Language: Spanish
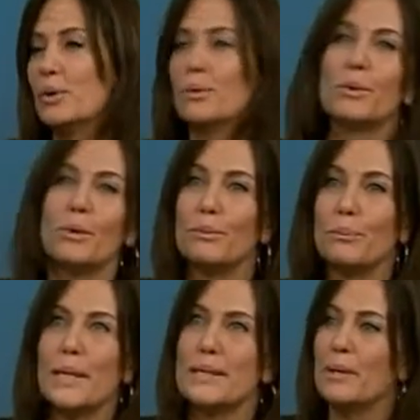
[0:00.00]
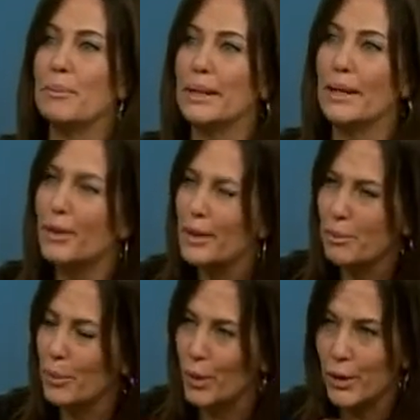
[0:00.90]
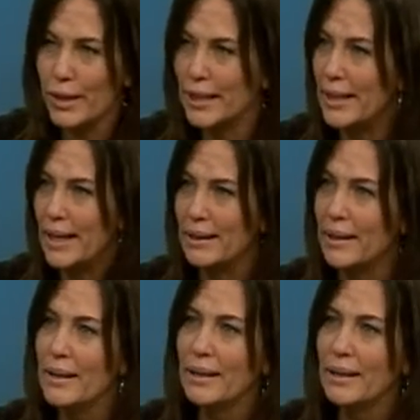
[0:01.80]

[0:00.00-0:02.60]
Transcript: porque uno piensa en Patagonia por lo general